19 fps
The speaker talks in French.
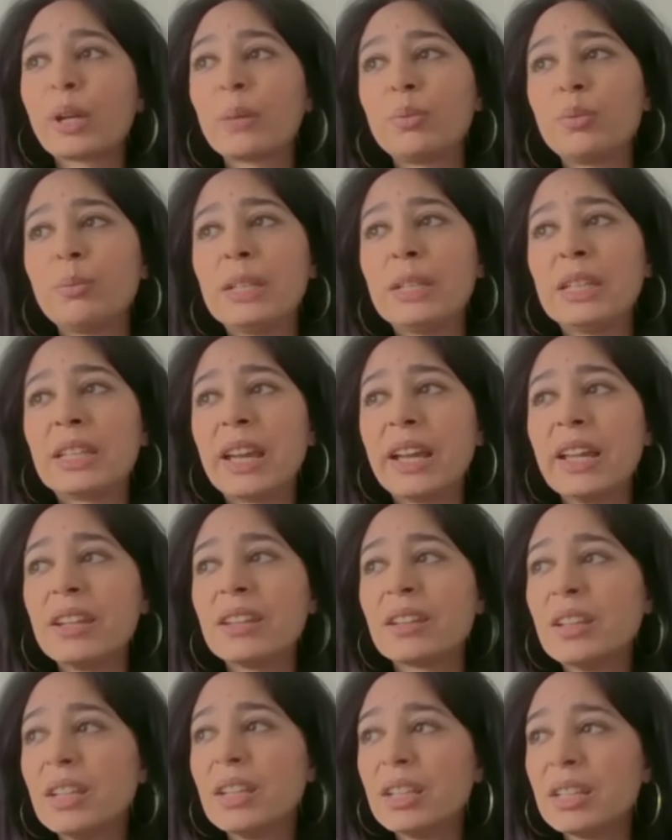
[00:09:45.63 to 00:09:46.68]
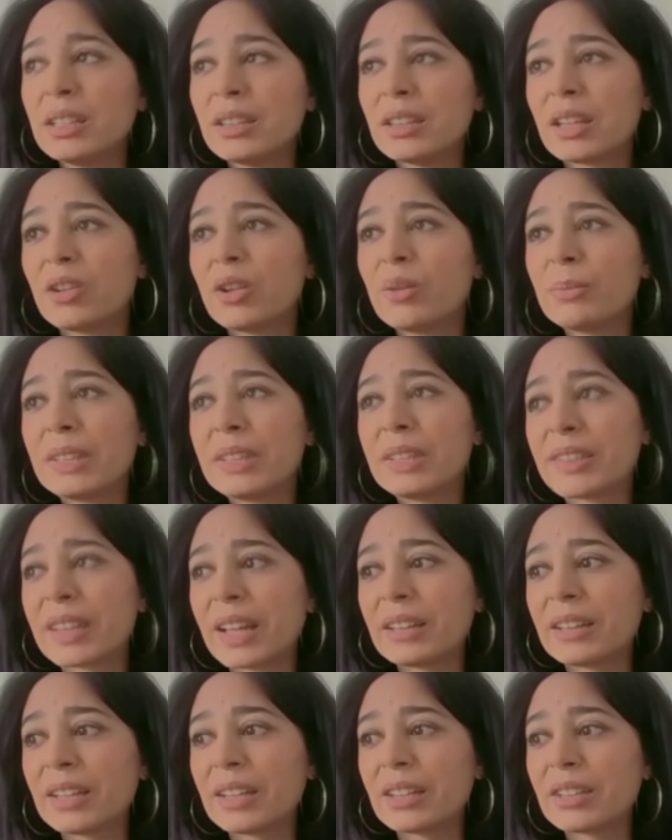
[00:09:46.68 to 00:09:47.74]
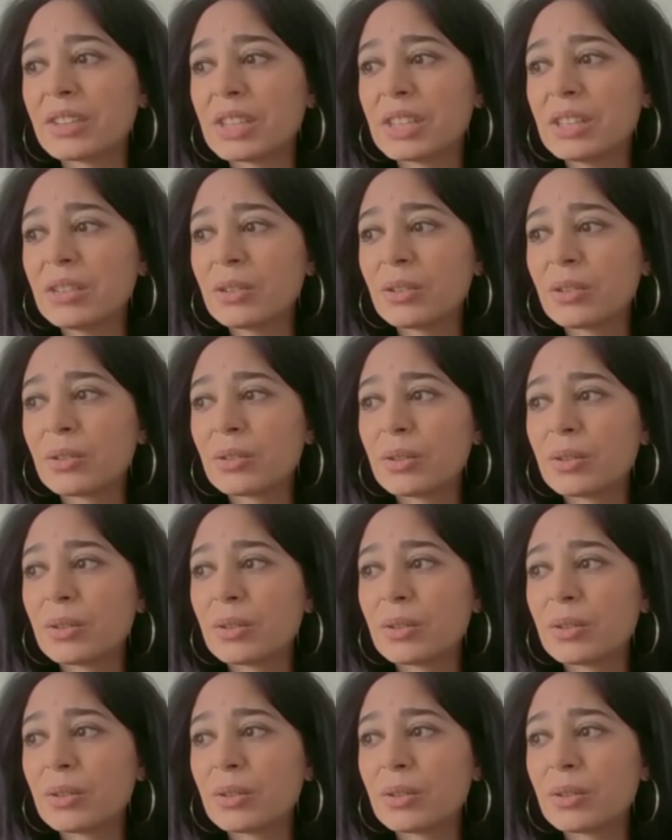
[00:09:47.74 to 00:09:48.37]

républicaine d'un homme qui serait attaché